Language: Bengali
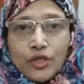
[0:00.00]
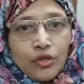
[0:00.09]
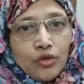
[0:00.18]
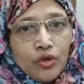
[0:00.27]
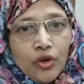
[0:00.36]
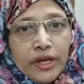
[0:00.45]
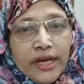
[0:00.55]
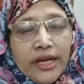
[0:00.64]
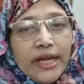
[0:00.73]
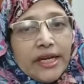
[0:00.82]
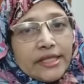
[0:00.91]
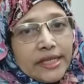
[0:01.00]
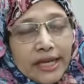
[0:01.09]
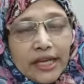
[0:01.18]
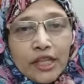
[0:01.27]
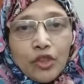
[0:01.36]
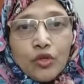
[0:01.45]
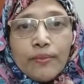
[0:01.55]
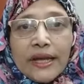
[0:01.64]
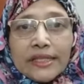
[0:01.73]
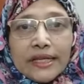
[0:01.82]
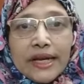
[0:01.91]
আচরণ করেন সেটা কিন্তু
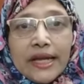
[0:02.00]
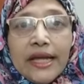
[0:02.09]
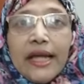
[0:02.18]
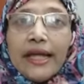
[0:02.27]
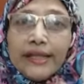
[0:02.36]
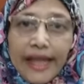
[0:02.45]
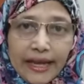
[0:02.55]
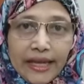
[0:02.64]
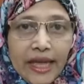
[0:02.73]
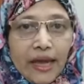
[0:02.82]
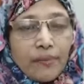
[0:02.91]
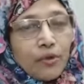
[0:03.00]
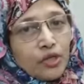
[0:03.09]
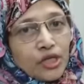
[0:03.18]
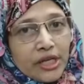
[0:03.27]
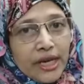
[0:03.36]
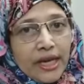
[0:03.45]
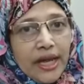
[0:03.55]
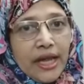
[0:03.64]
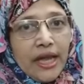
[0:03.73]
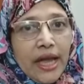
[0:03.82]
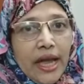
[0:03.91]
বাচ্চারা দেখে এবং শেখে
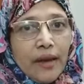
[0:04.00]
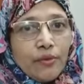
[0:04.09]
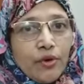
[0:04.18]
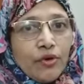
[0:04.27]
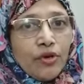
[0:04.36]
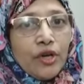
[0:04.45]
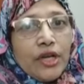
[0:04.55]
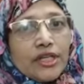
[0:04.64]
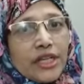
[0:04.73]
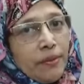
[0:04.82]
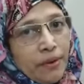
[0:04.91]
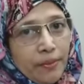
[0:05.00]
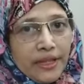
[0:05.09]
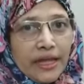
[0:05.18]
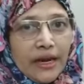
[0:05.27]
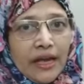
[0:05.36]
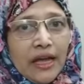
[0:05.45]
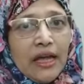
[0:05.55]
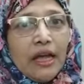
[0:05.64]
এবং সেইভাবে তারা